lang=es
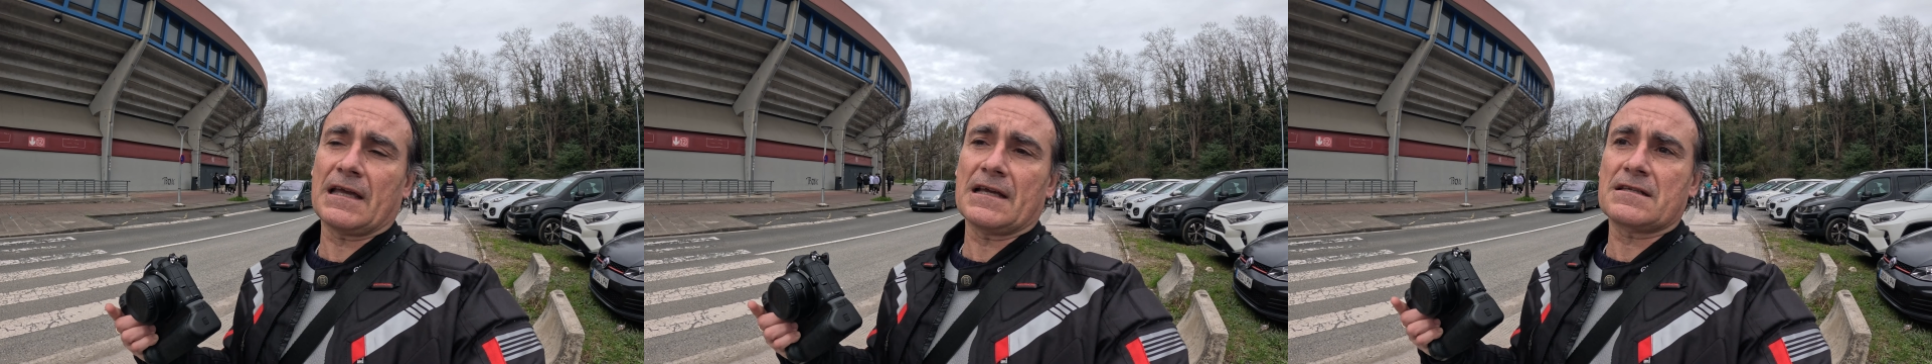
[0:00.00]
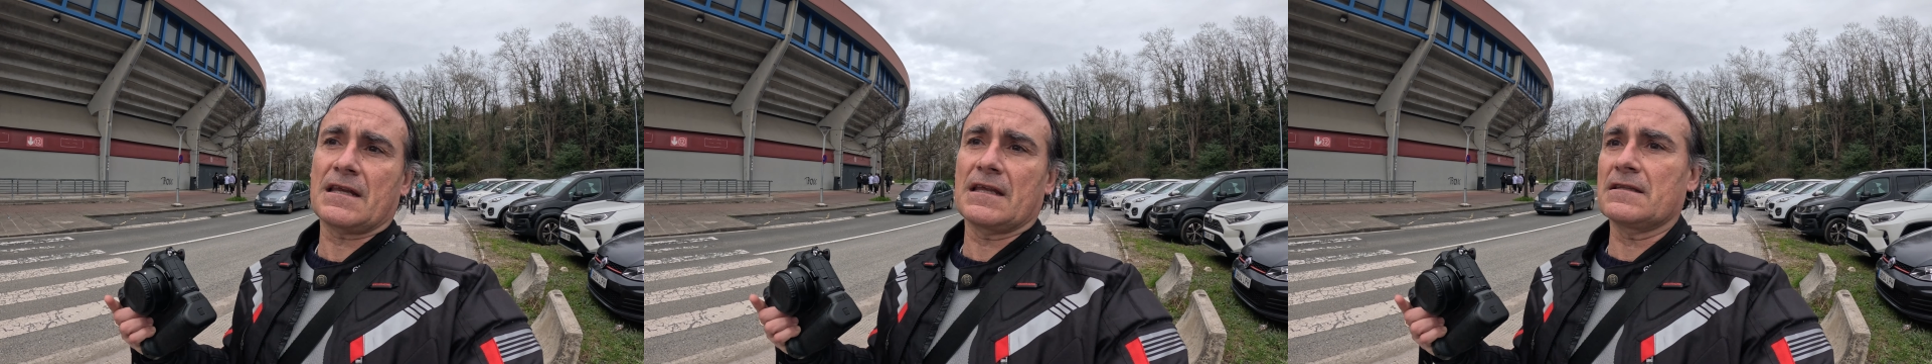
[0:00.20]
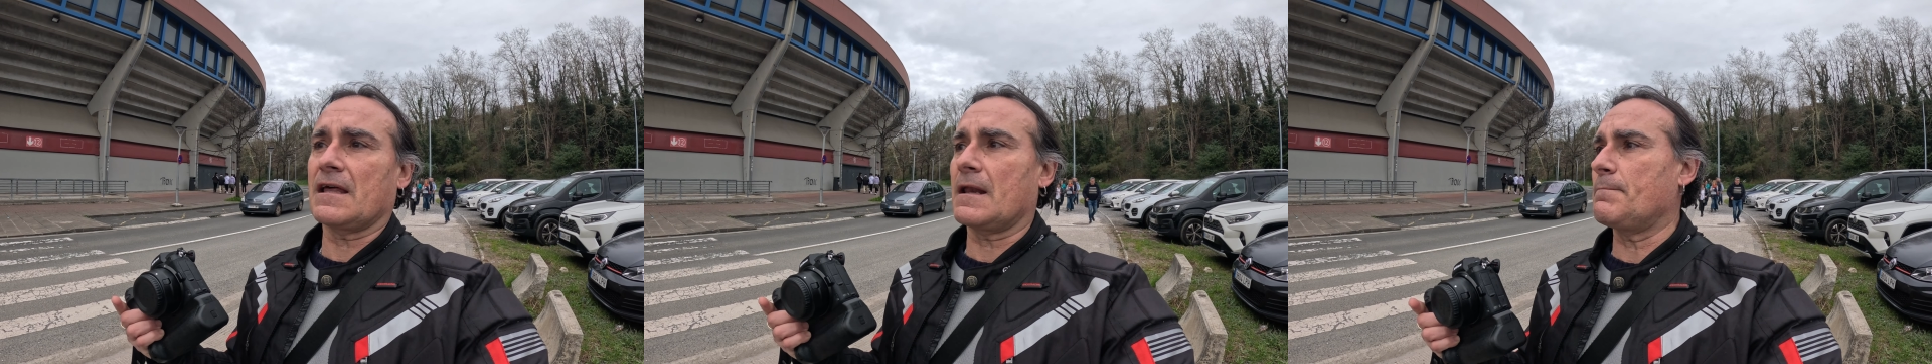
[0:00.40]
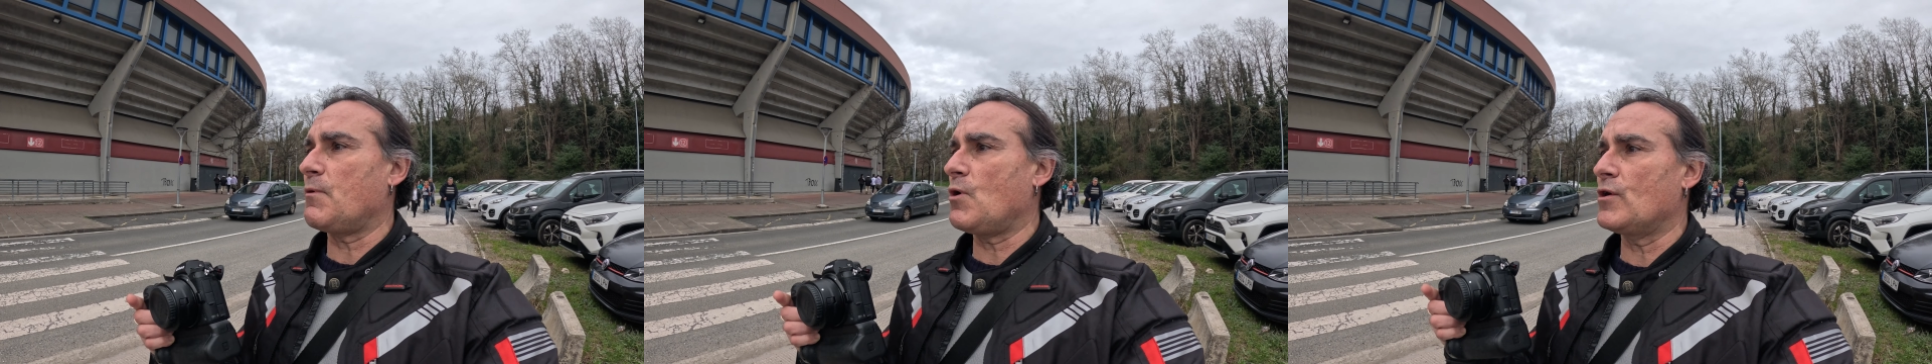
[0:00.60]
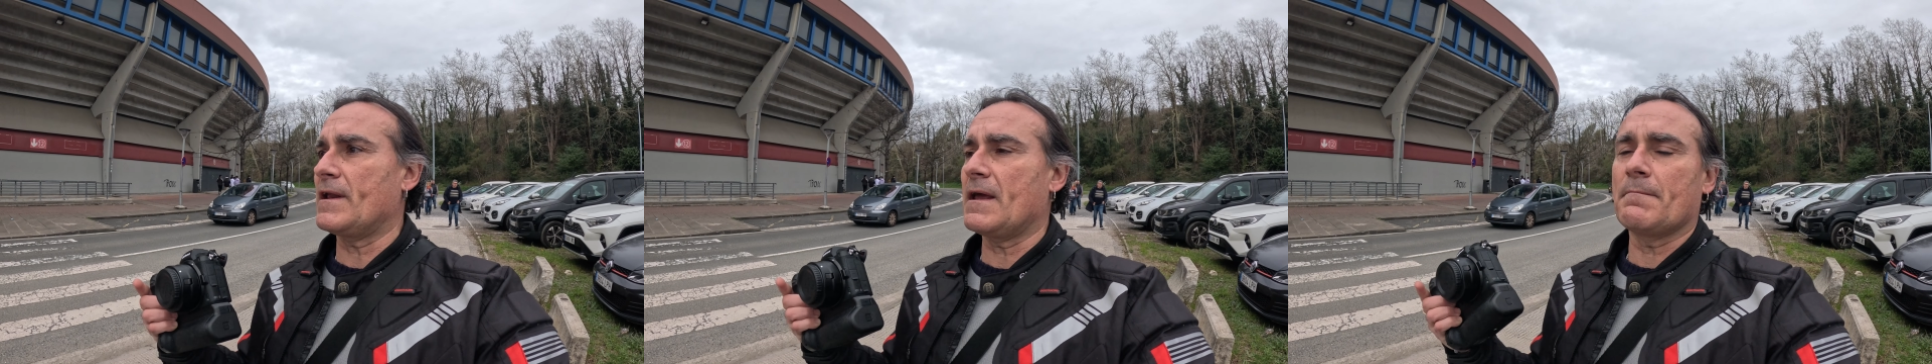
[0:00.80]
que se
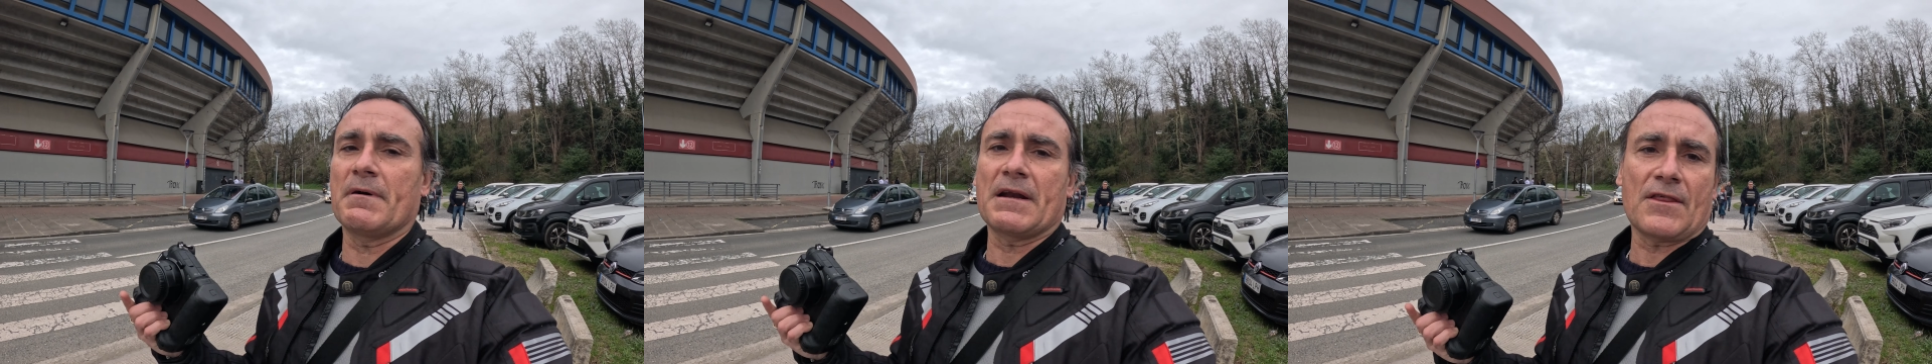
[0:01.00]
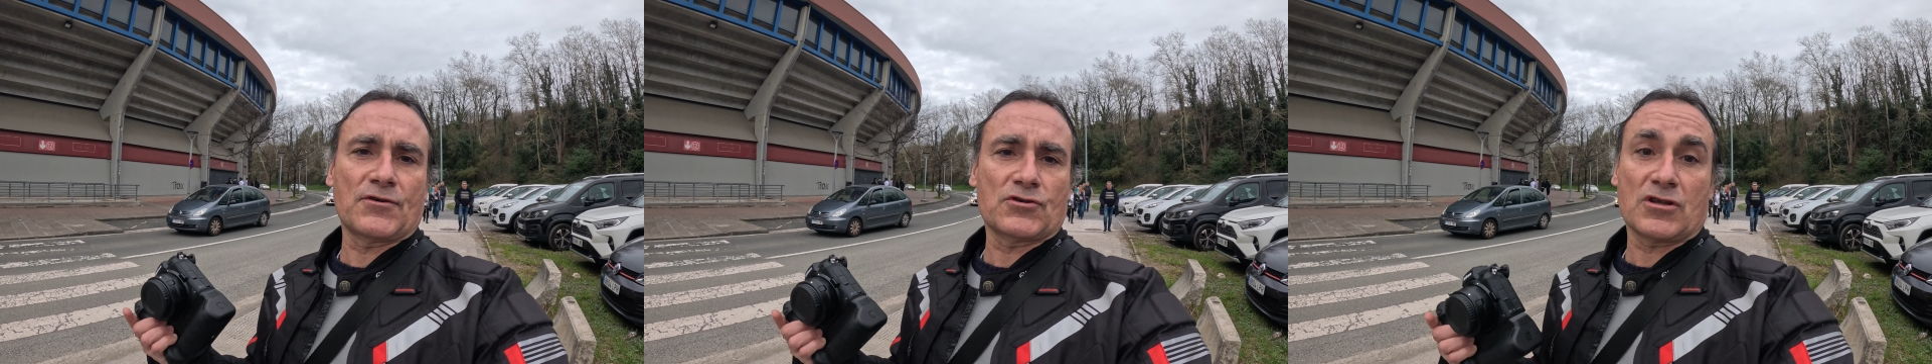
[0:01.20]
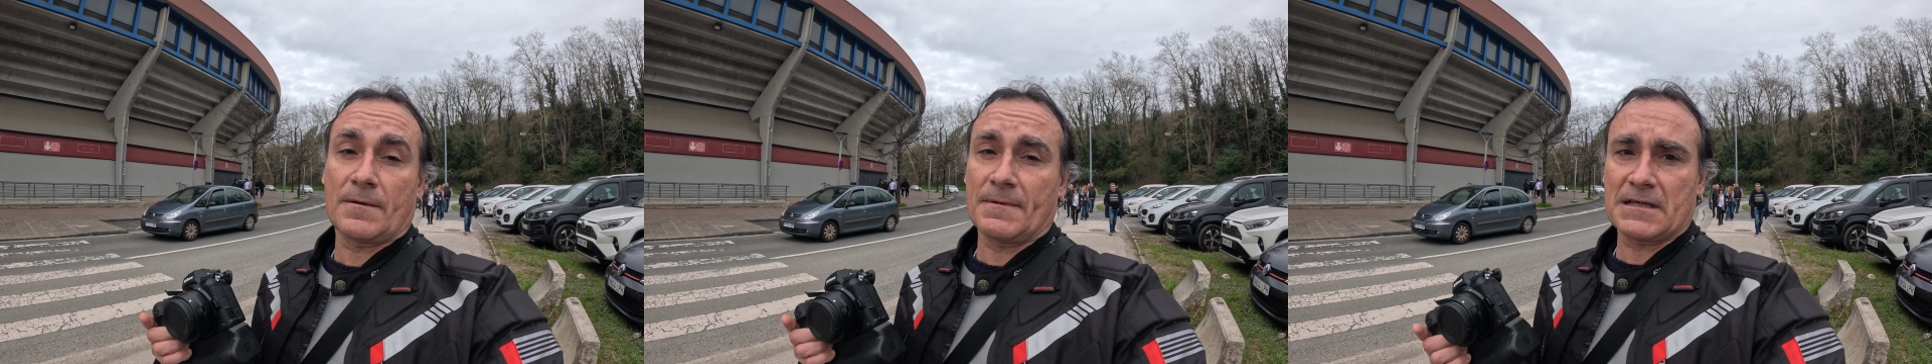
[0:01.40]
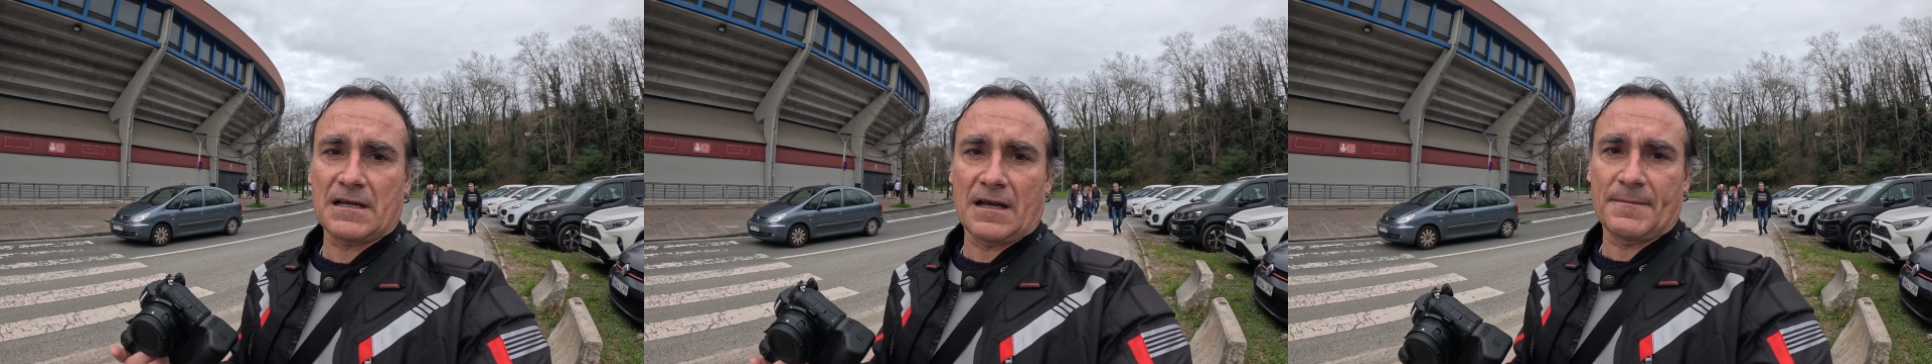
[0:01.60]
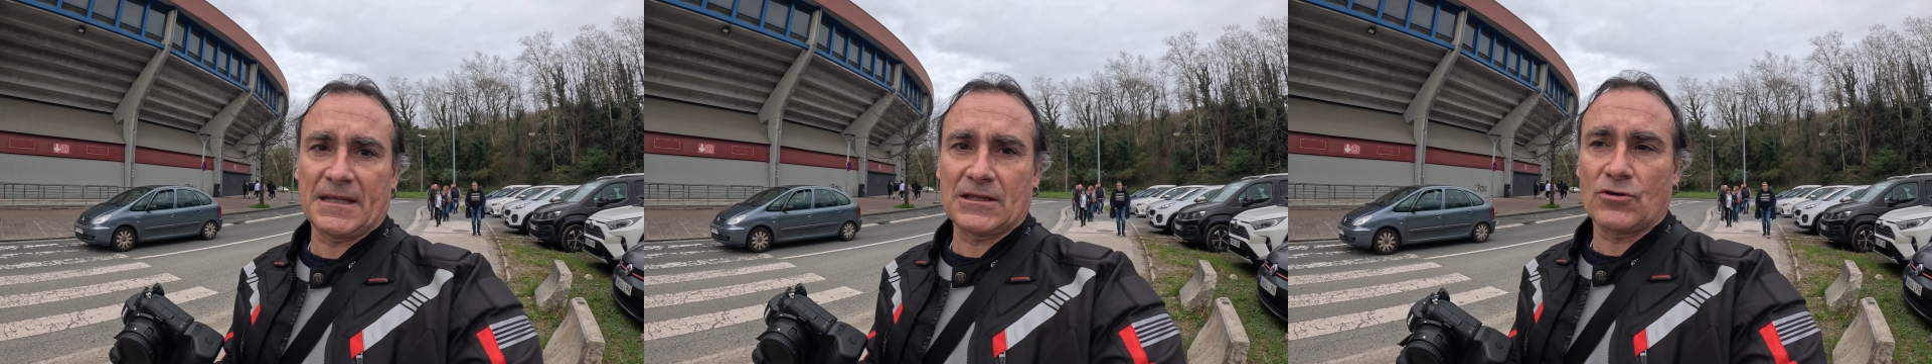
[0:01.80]
interpone, en brazos y demás
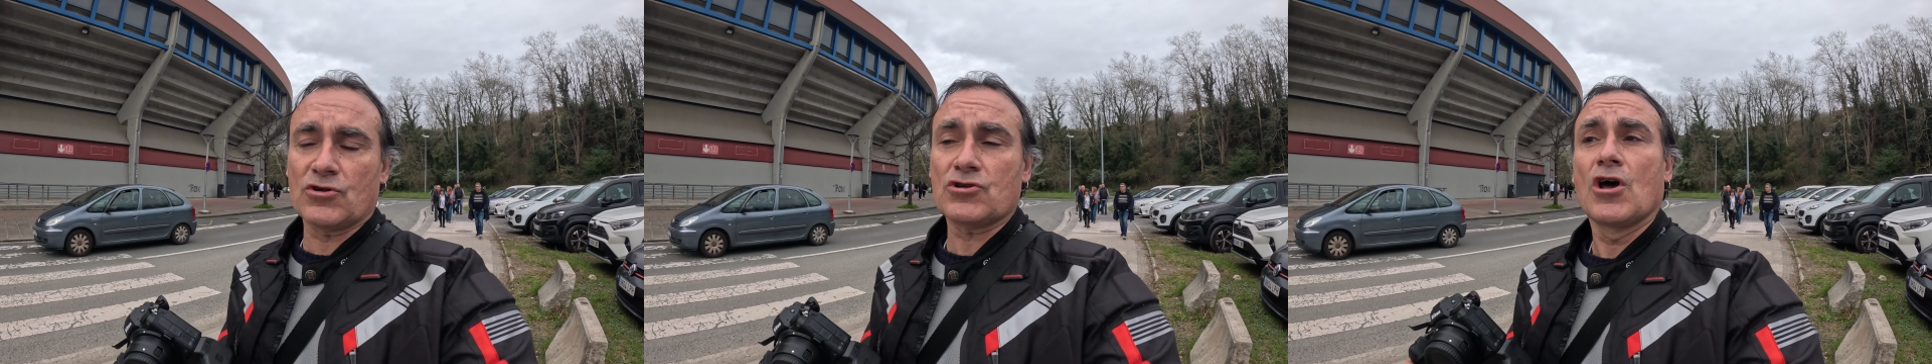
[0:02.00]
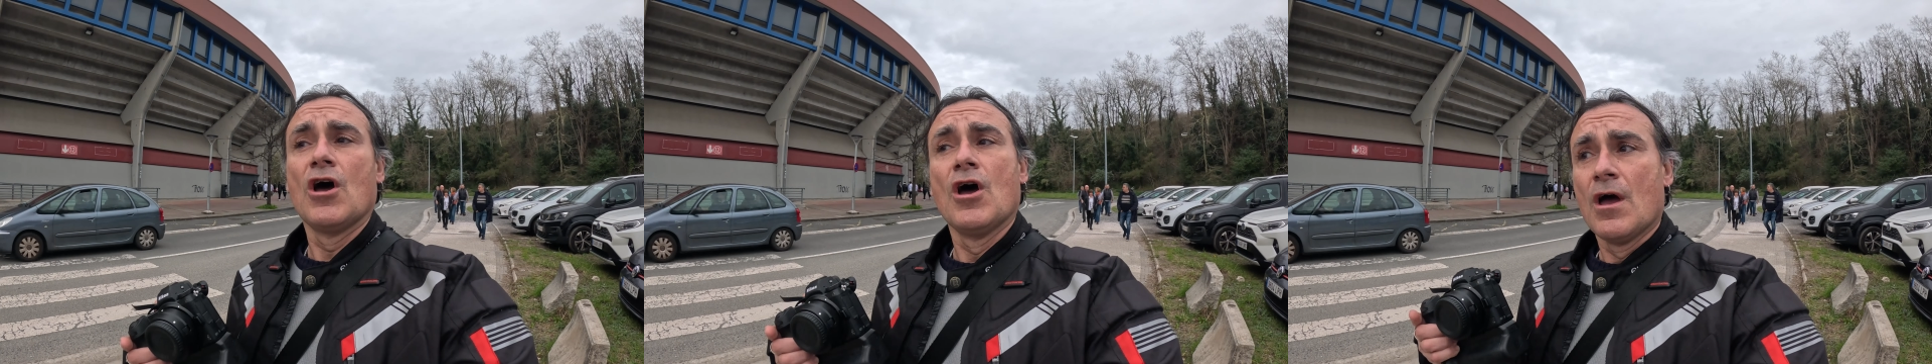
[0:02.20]
elementos,